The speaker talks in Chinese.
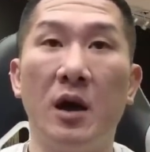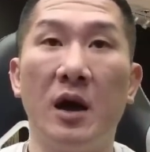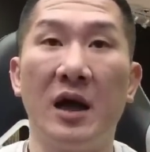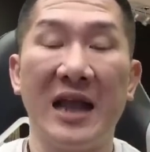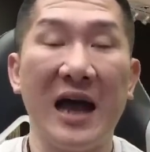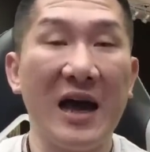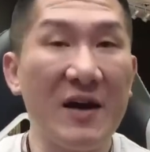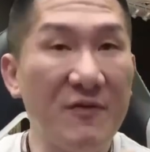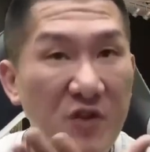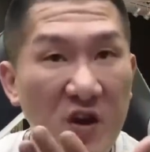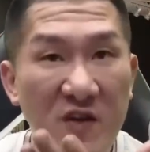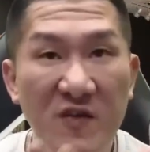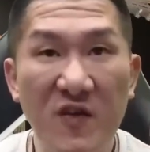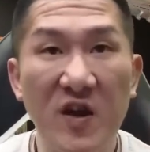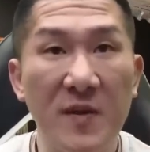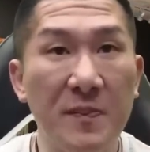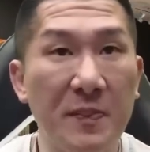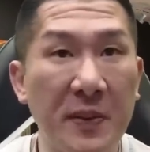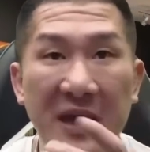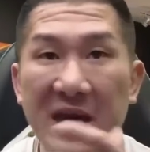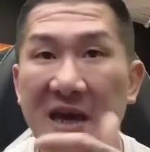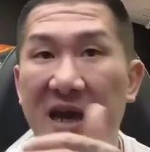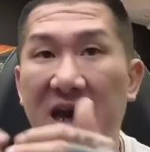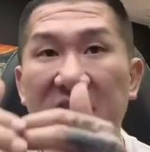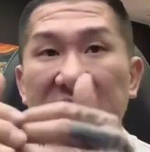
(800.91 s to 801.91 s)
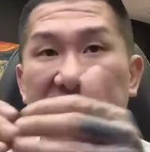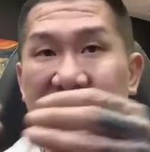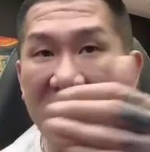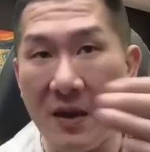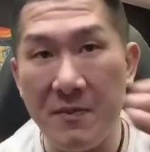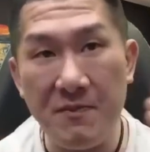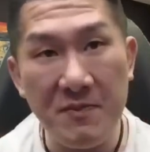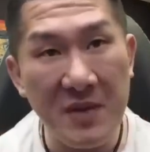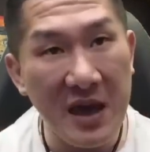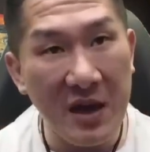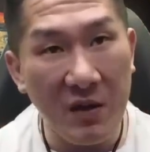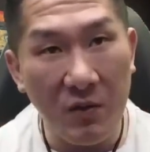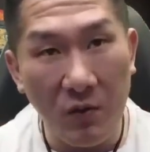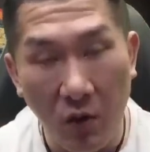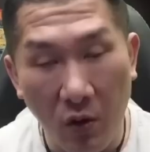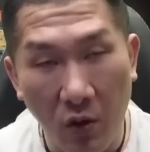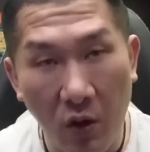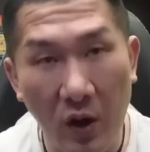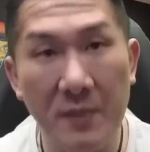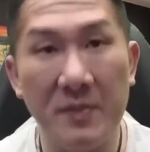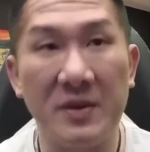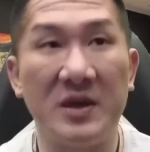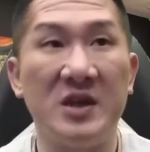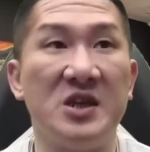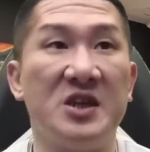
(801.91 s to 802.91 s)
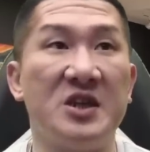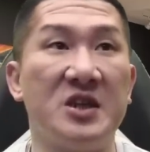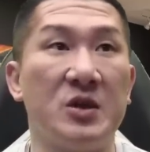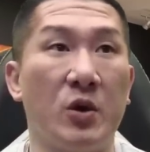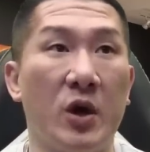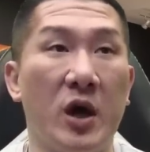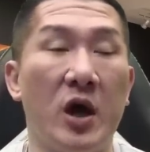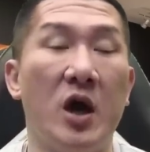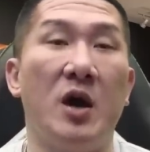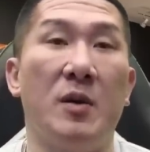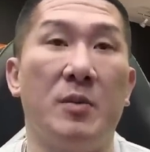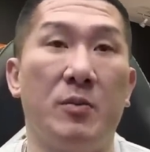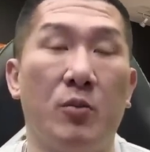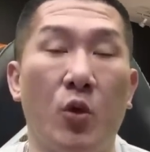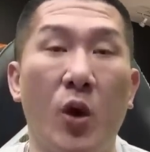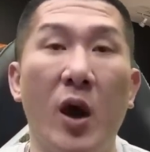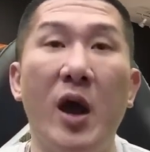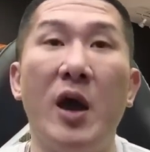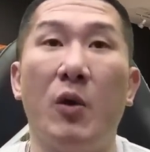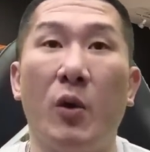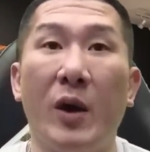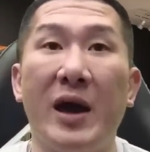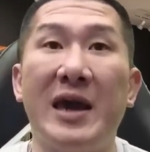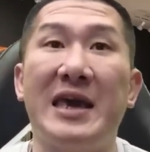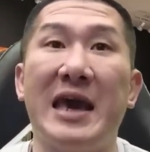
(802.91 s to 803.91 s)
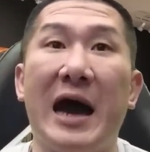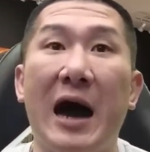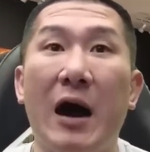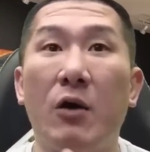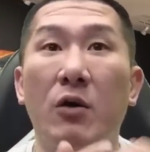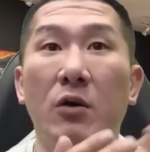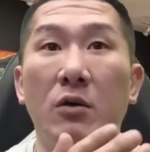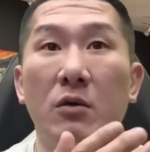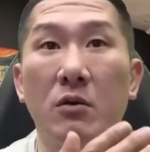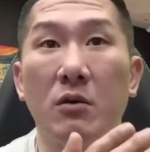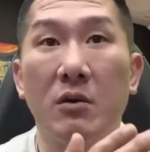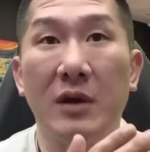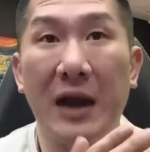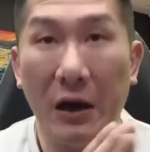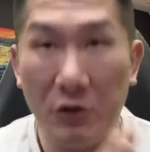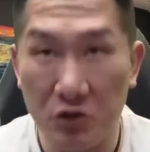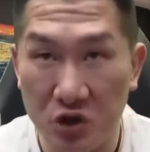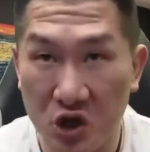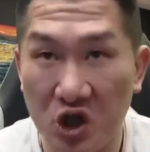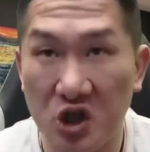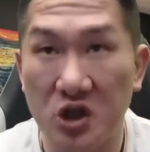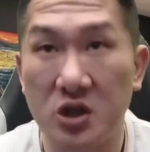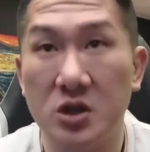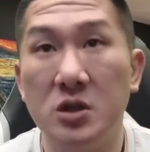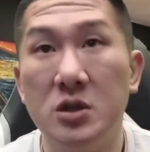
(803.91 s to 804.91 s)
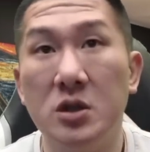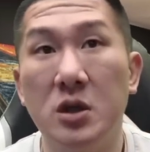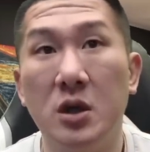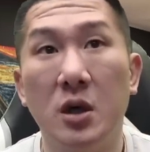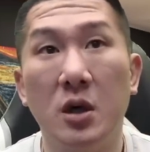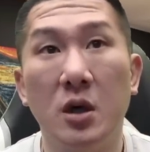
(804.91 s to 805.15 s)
那 V V P N 前面我会明星，我也我也会邀老师